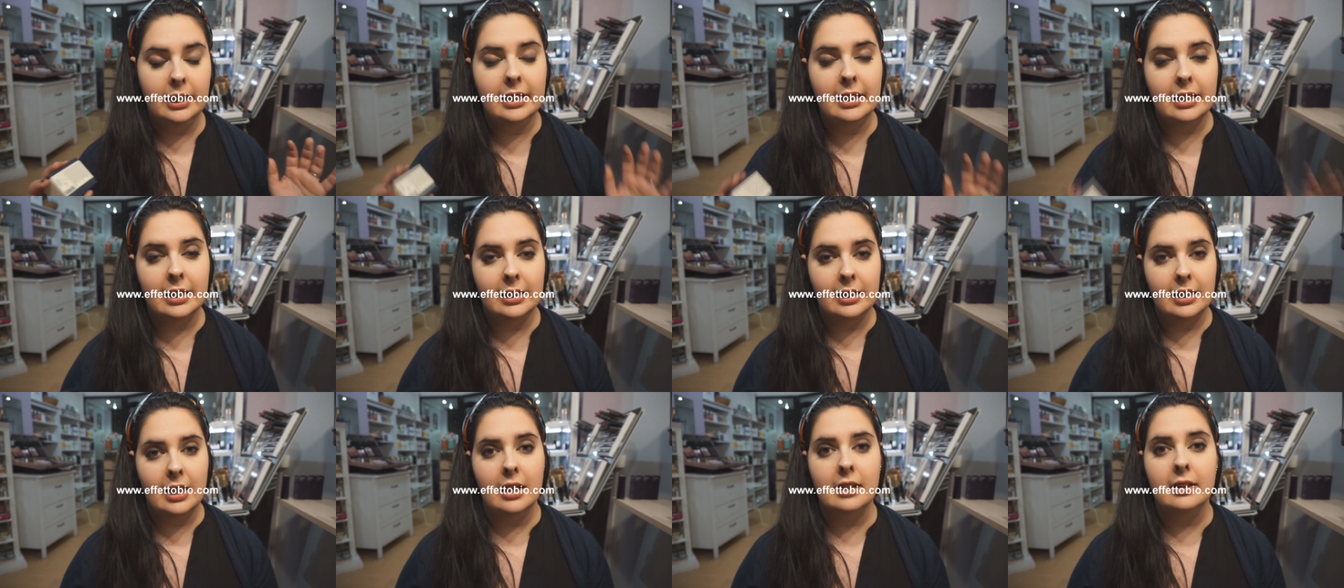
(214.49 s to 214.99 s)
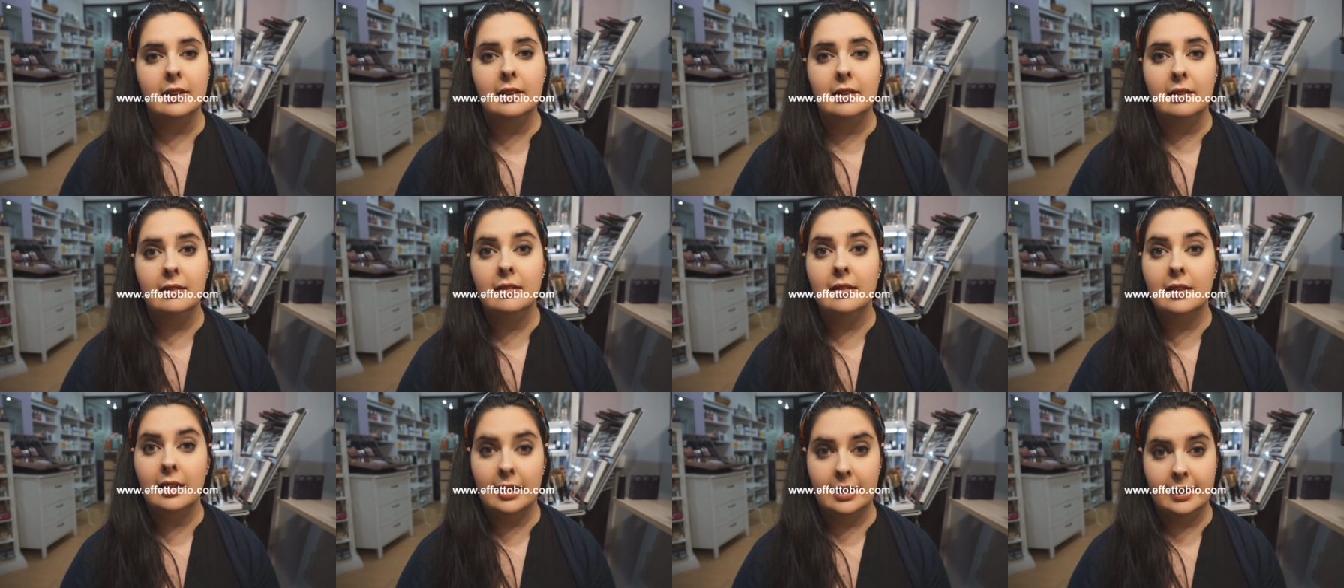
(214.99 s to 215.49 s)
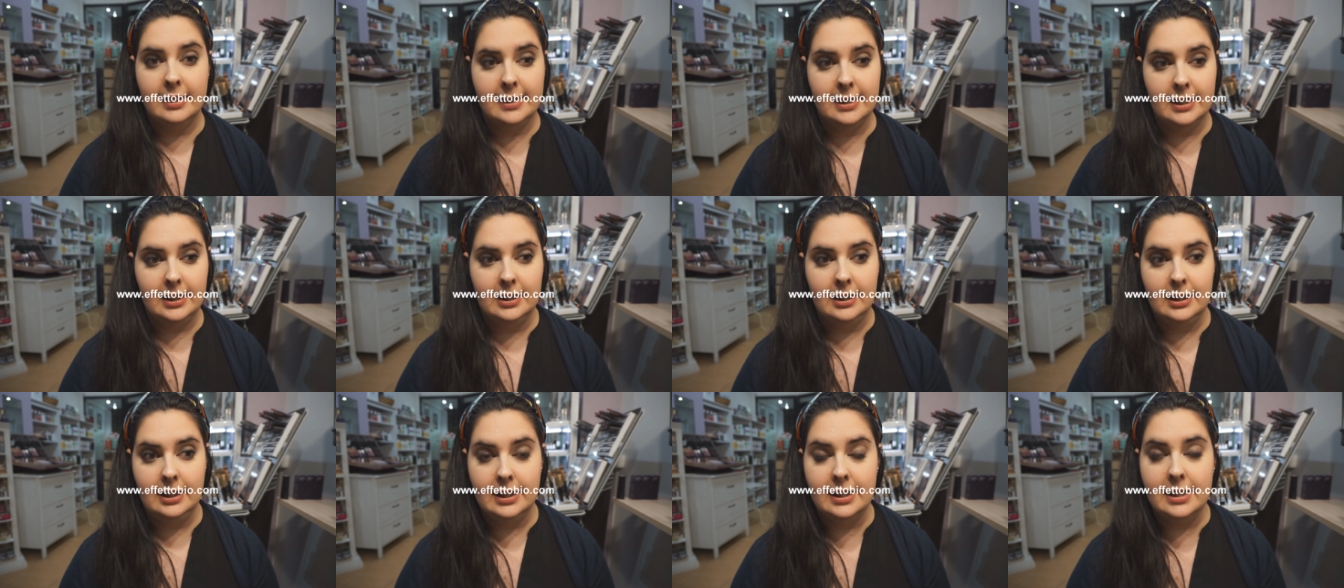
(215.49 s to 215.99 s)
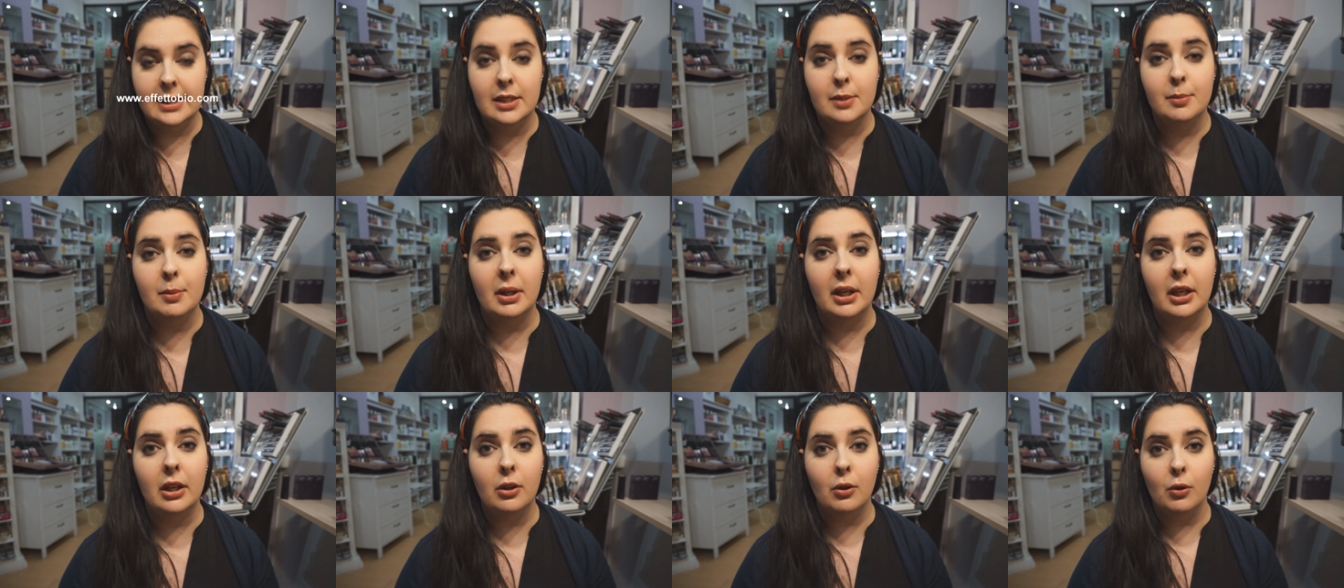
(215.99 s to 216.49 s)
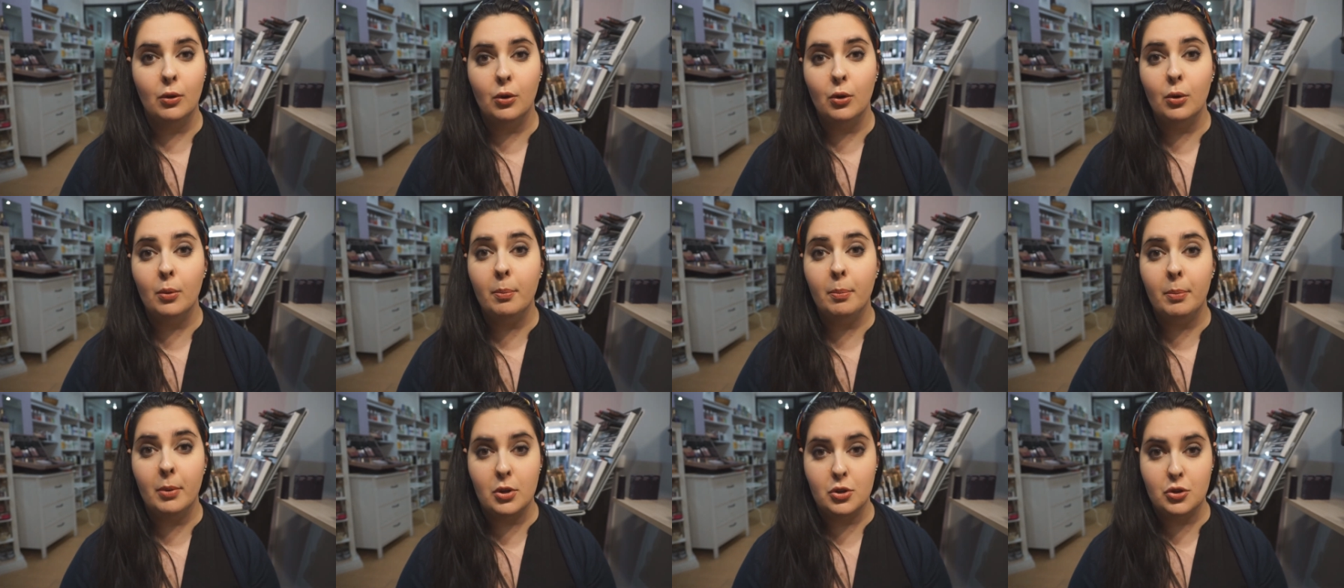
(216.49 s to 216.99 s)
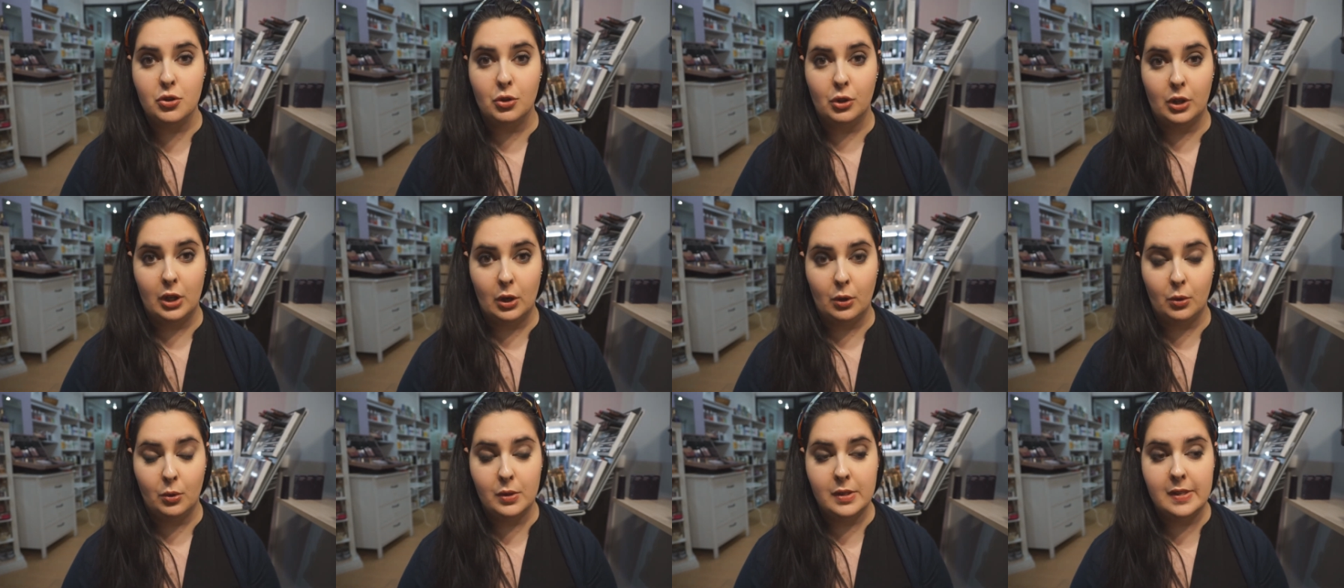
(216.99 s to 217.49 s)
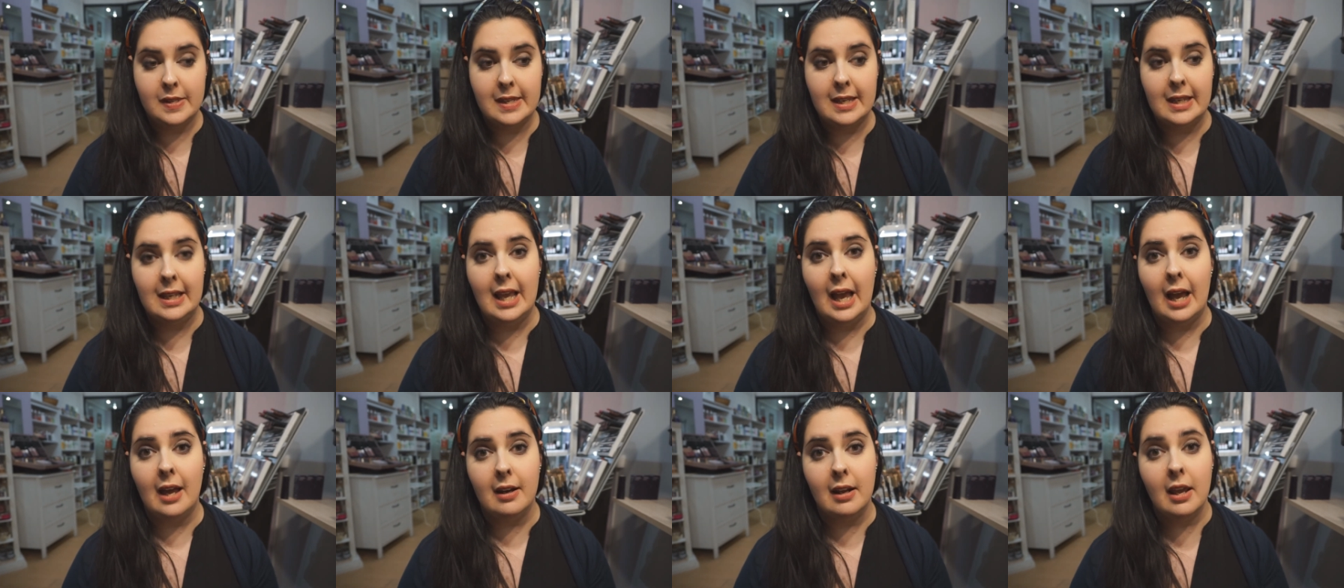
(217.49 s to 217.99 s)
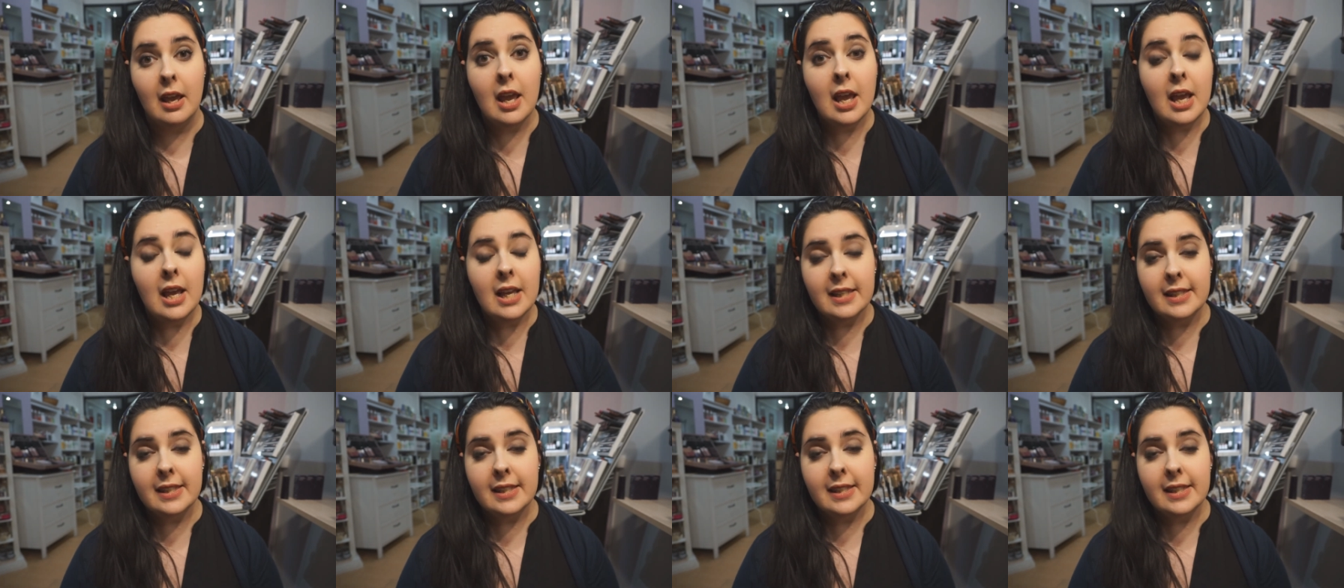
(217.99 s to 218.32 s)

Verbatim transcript: ingredienti interessantissimi che io non posso che consigliare